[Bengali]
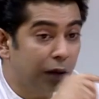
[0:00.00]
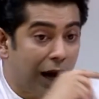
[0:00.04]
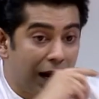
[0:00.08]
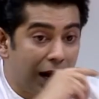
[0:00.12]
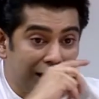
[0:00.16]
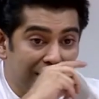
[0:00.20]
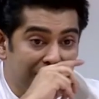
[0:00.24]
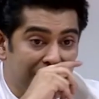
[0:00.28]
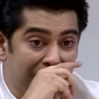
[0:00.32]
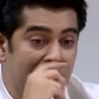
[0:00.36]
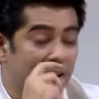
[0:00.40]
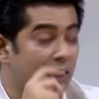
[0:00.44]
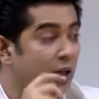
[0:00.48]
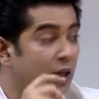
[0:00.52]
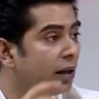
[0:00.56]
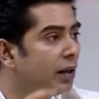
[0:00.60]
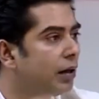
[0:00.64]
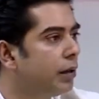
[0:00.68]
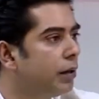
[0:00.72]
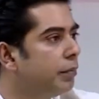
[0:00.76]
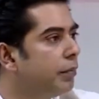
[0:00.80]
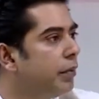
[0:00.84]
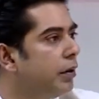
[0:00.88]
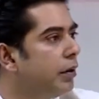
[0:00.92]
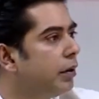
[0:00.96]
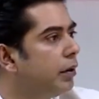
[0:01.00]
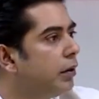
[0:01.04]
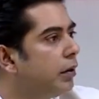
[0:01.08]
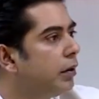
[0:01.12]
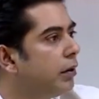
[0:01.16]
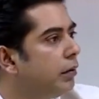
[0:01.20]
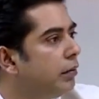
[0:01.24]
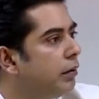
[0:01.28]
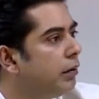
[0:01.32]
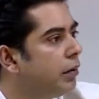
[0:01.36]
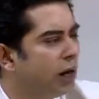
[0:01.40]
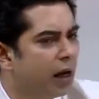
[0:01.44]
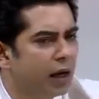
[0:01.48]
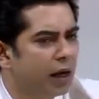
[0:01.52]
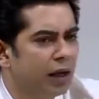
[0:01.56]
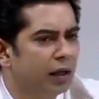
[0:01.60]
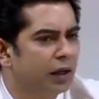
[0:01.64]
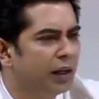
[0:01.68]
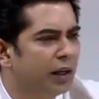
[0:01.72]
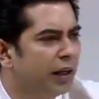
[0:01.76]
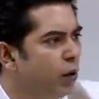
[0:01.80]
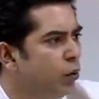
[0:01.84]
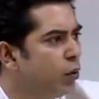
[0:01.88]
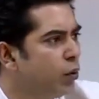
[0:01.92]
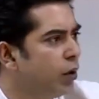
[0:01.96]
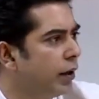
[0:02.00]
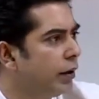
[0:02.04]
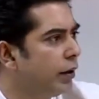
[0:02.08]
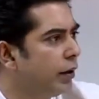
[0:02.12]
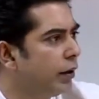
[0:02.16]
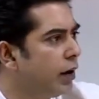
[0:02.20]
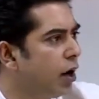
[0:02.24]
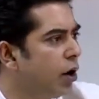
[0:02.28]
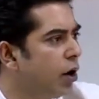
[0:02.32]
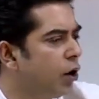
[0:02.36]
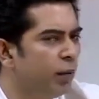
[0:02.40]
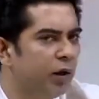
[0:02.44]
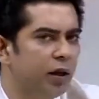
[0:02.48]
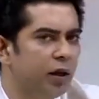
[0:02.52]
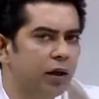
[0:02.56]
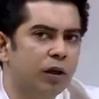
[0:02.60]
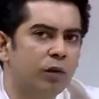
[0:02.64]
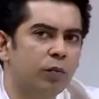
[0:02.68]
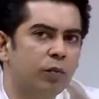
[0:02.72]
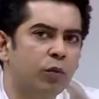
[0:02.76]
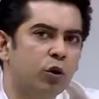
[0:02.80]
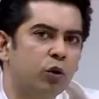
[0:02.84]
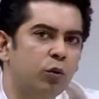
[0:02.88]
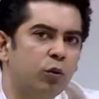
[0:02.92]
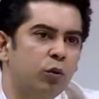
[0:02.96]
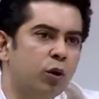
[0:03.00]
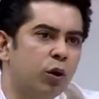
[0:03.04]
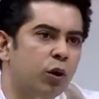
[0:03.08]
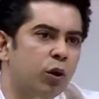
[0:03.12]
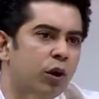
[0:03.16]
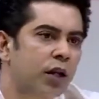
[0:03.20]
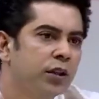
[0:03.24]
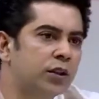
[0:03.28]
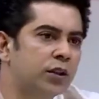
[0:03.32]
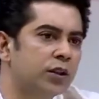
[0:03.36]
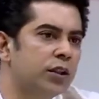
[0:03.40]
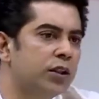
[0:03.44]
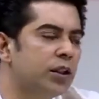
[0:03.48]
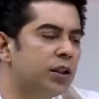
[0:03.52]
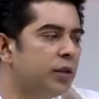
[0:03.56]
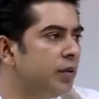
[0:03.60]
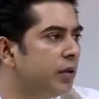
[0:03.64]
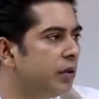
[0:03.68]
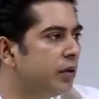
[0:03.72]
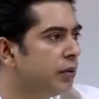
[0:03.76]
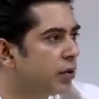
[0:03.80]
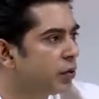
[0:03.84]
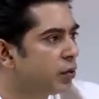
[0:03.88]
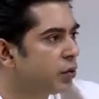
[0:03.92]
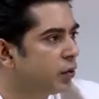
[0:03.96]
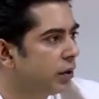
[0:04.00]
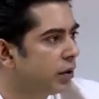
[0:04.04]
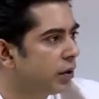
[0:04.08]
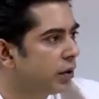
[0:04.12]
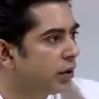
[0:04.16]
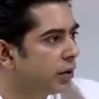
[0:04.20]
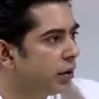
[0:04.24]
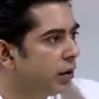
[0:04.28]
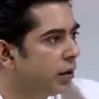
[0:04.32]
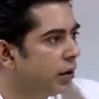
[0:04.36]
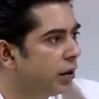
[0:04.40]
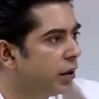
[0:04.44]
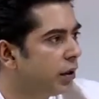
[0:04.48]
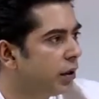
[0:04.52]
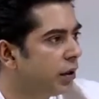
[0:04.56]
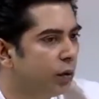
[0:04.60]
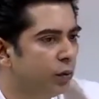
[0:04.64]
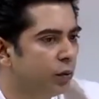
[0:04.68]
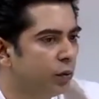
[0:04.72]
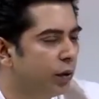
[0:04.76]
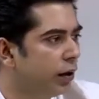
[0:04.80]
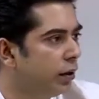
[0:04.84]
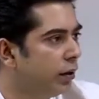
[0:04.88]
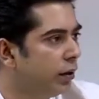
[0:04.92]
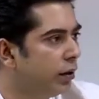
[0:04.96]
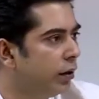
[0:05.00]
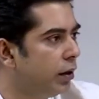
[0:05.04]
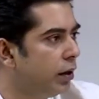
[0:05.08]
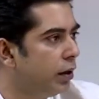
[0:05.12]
তা আজকে দেখেন আপনার নাই কেউ নাই আওয়ামী লীগের বড় বড় রাজনীতিবিদরা চলে গেছে কেউ নাই